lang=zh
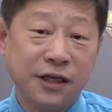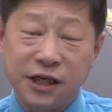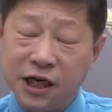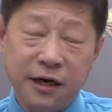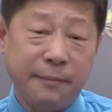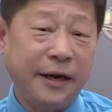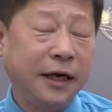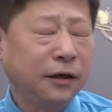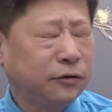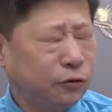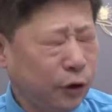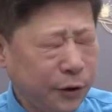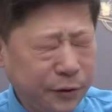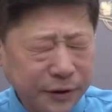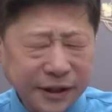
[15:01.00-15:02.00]
习近平
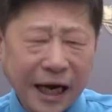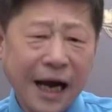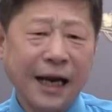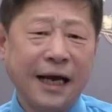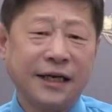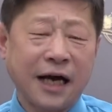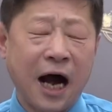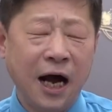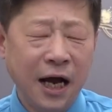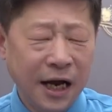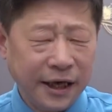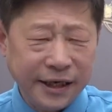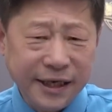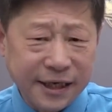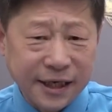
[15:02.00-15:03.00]
对于他来讲，
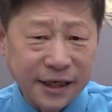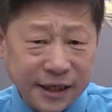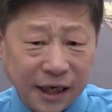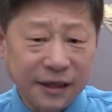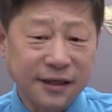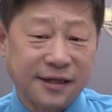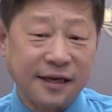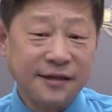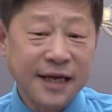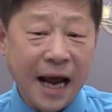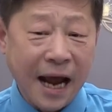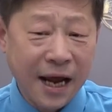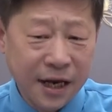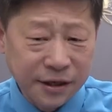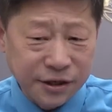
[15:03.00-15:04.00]
李克强的存
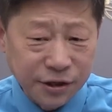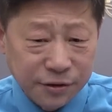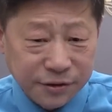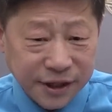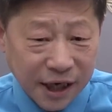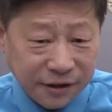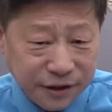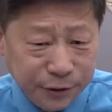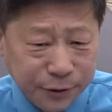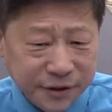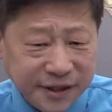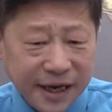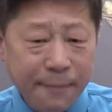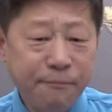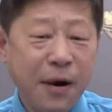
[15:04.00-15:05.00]
在，就像与
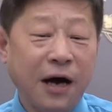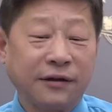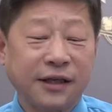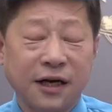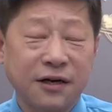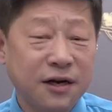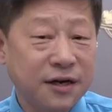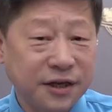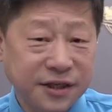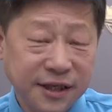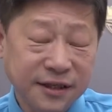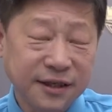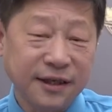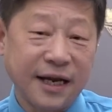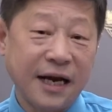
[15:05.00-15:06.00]
三胖他哥哥
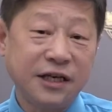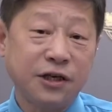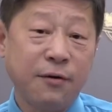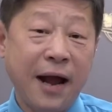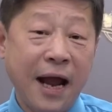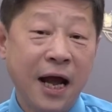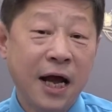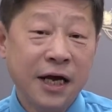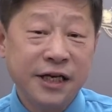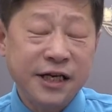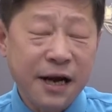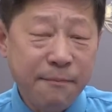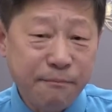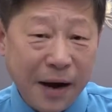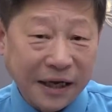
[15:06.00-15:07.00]
金正男之外，
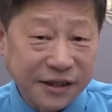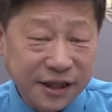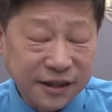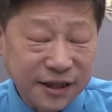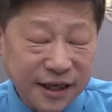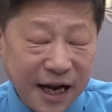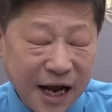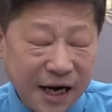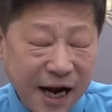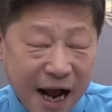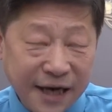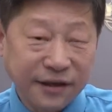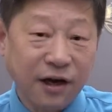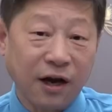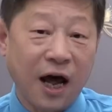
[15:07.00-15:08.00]
先把金正男
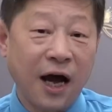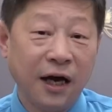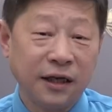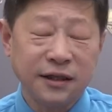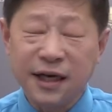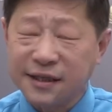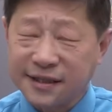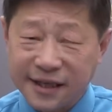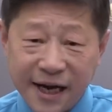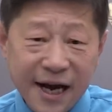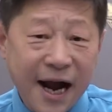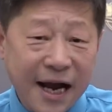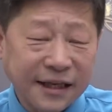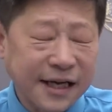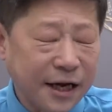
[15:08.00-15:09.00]
干掉了，那谁
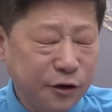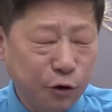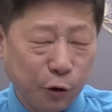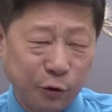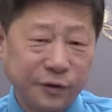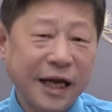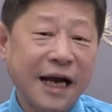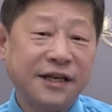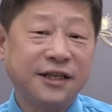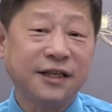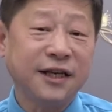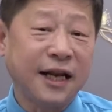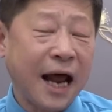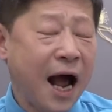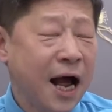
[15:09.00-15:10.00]
还在拥戴金
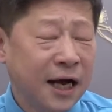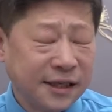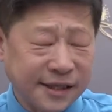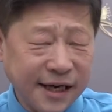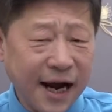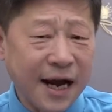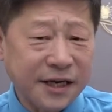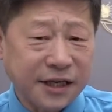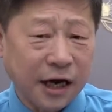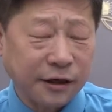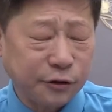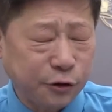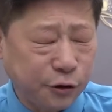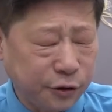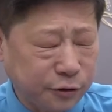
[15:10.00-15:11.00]
正男？谁还想
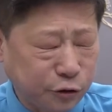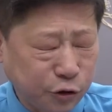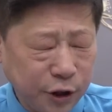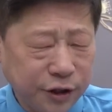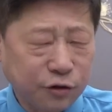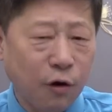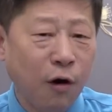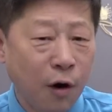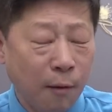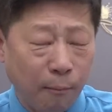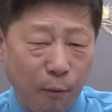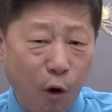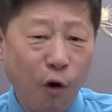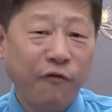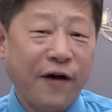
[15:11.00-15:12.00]
去最终
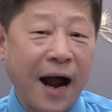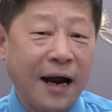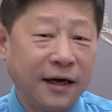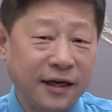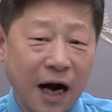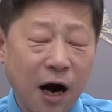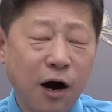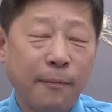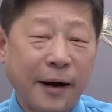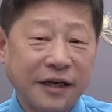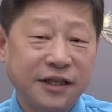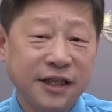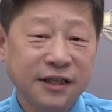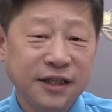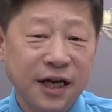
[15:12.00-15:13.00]
谋反，然后把
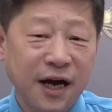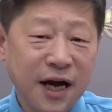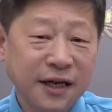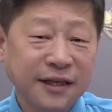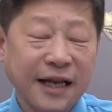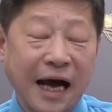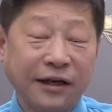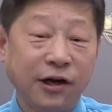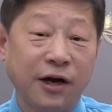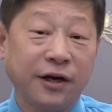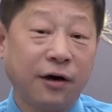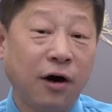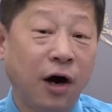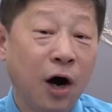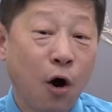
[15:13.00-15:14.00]
金正恩拿掉以
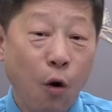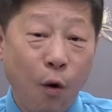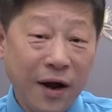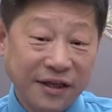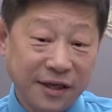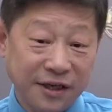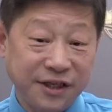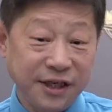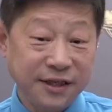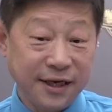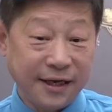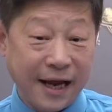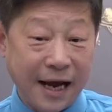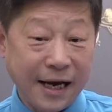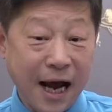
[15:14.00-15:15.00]
后换上金
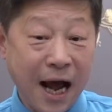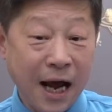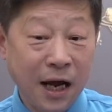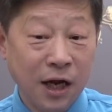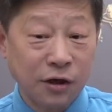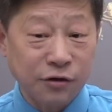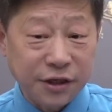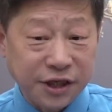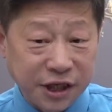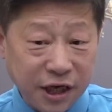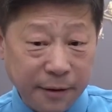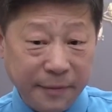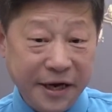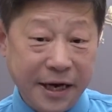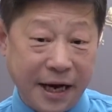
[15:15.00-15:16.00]
正男呢？所以习
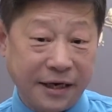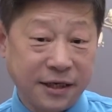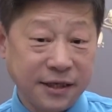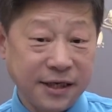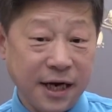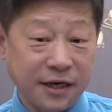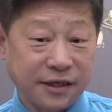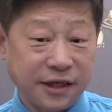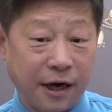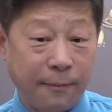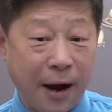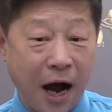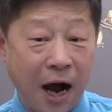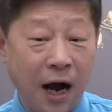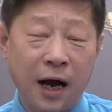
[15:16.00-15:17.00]
近平也是这样想
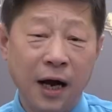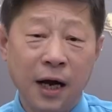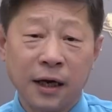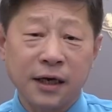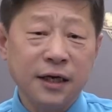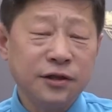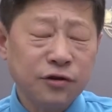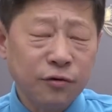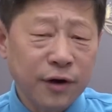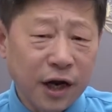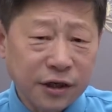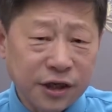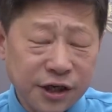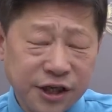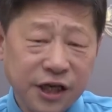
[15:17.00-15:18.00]
嘛。更重要
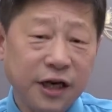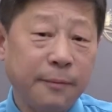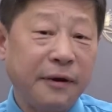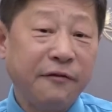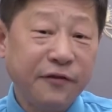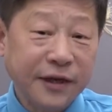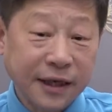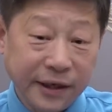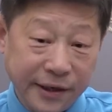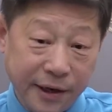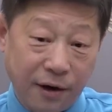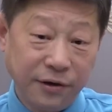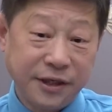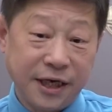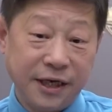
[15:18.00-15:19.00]
是，习近平非常
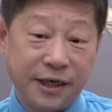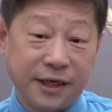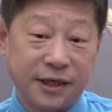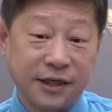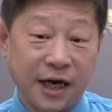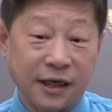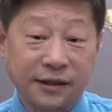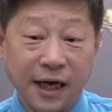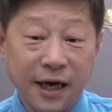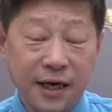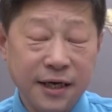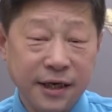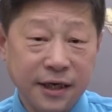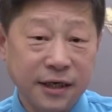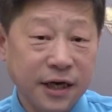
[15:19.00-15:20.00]
了解李克强，他
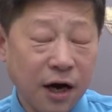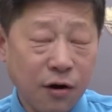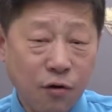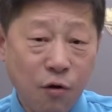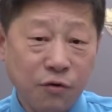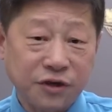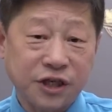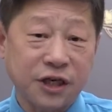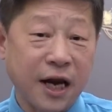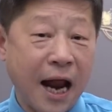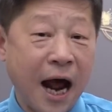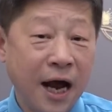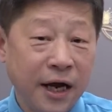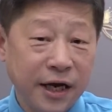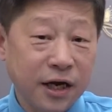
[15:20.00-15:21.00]
跟李克强共事呢，
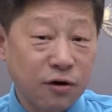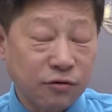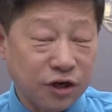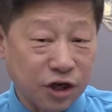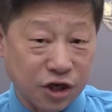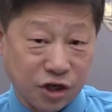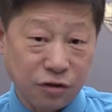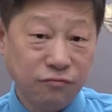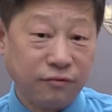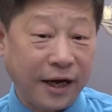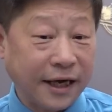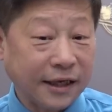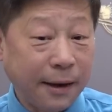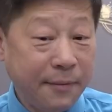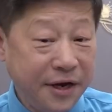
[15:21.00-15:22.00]
一共是十五
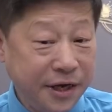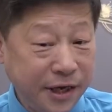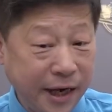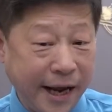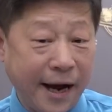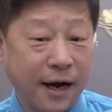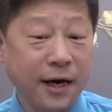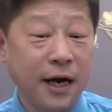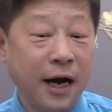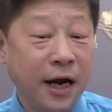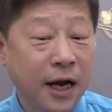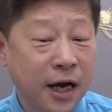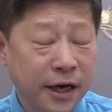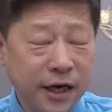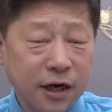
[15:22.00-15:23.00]
年，他们两个人
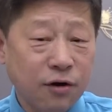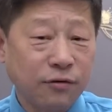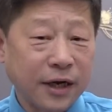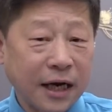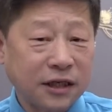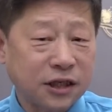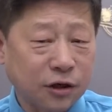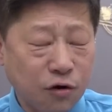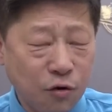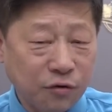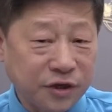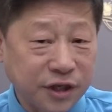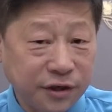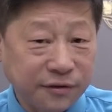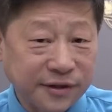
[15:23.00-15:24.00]
一共呢是共
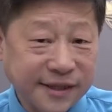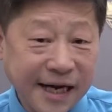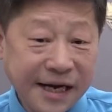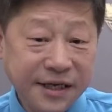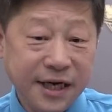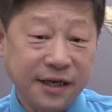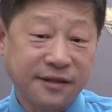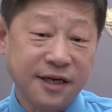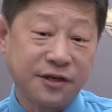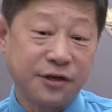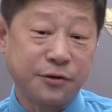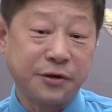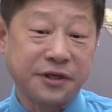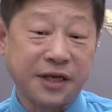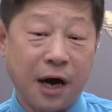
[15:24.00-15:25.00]
事有三届政治
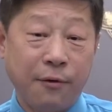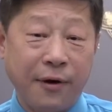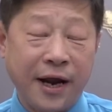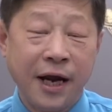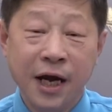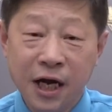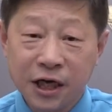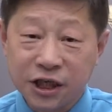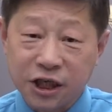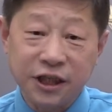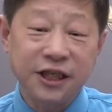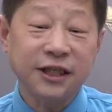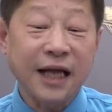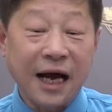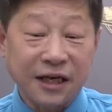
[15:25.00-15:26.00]
局常委，十
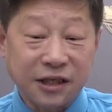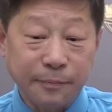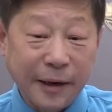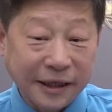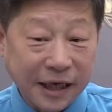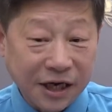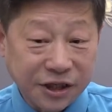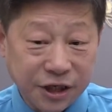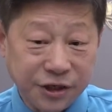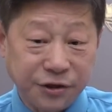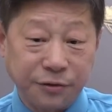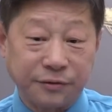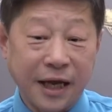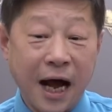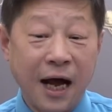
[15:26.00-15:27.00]
七大、十八大、十九
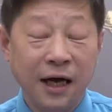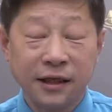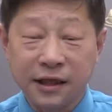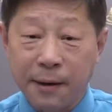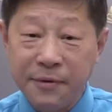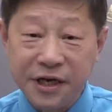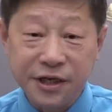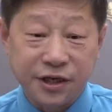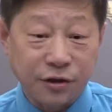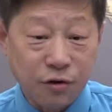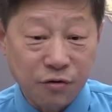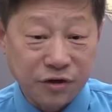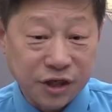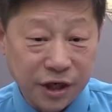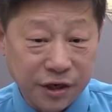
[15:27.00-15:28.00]
大。他们一起
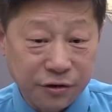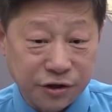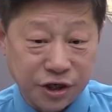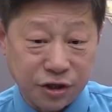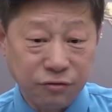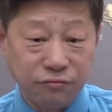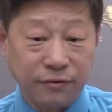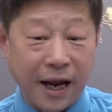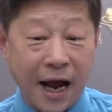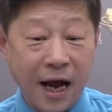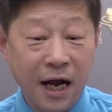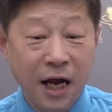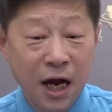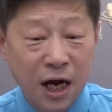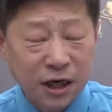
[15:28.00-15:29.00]
共事了有十五年，
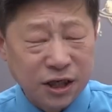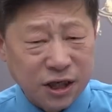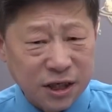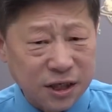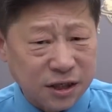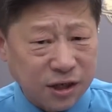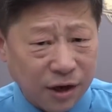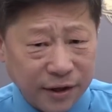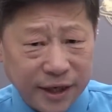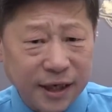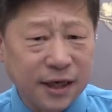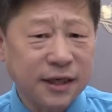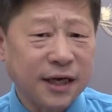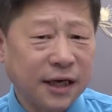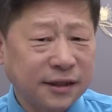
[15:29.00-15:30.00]
至少李
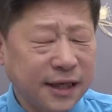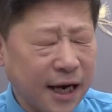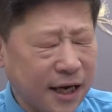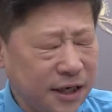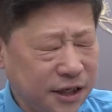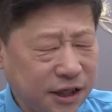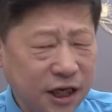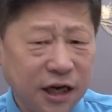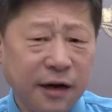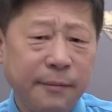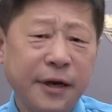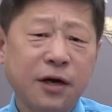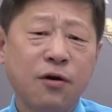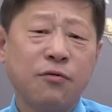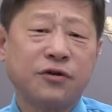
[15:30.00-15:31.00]
克强在跟习近
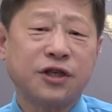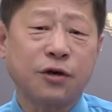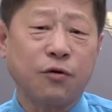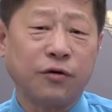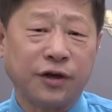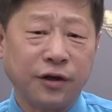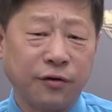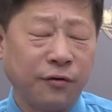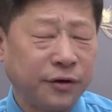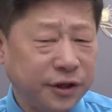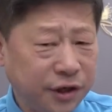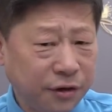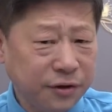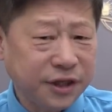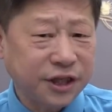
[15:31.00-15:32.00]
平共事过程中，
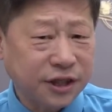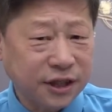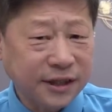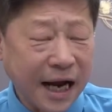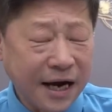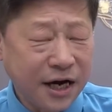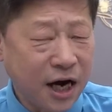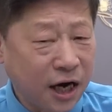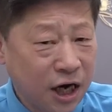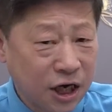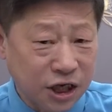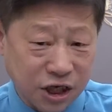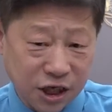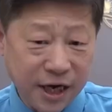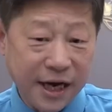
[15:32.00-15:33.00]
尤其是担任
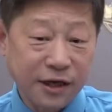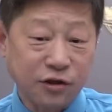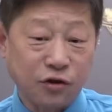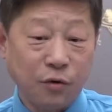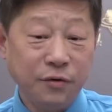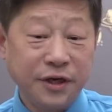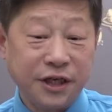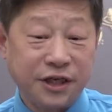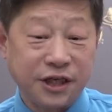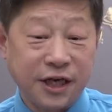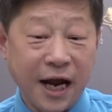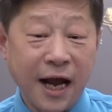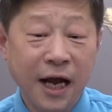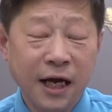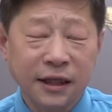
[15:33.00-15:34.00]
十年总理期
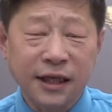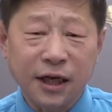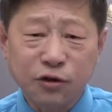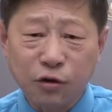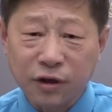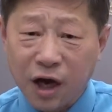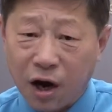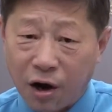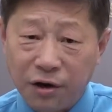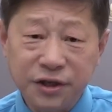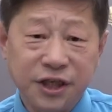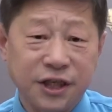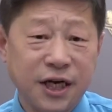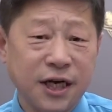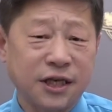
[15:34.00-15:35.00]
间，他做的好
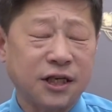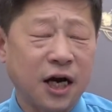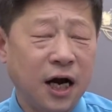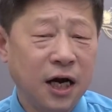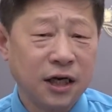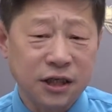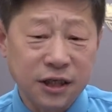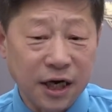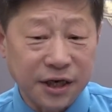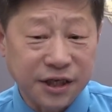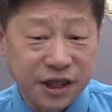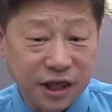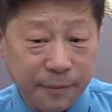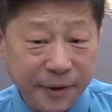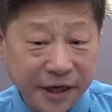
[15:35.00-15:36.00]
几件事是让
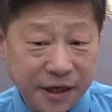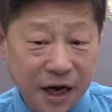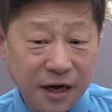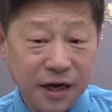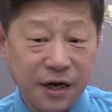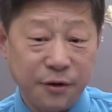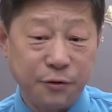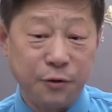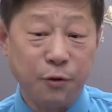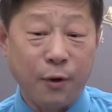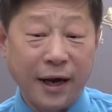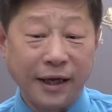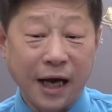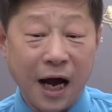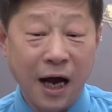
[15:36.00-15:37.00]
习近平耿耿于
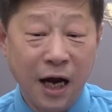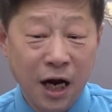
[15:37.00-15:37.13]
怀的，